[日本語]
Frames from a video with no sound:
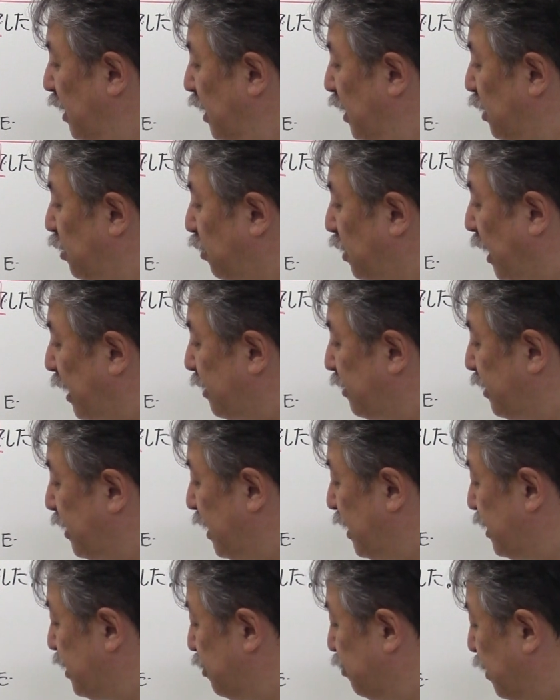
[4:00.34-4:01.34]
で E と確
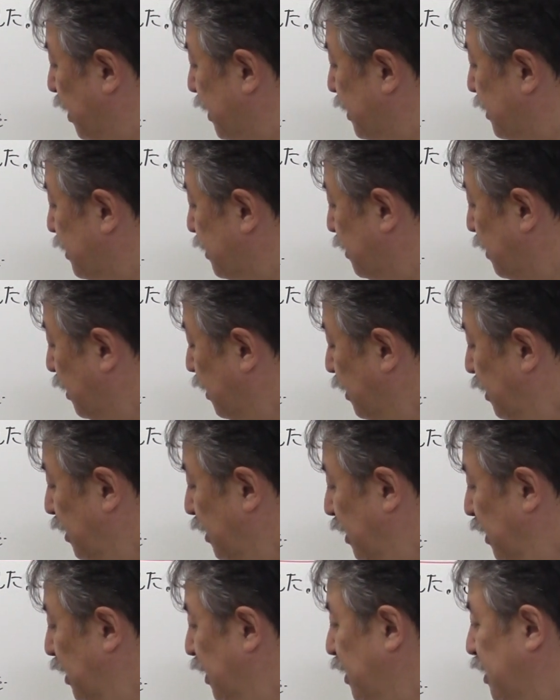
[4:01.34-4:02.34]
定します
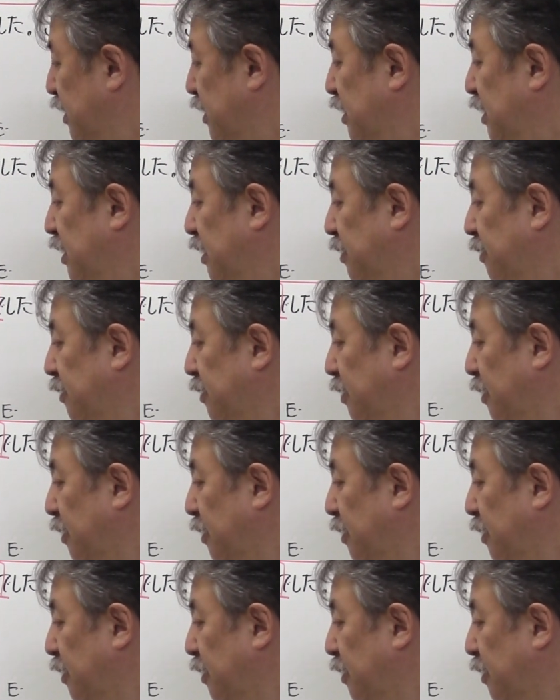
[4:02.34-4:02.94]
ECD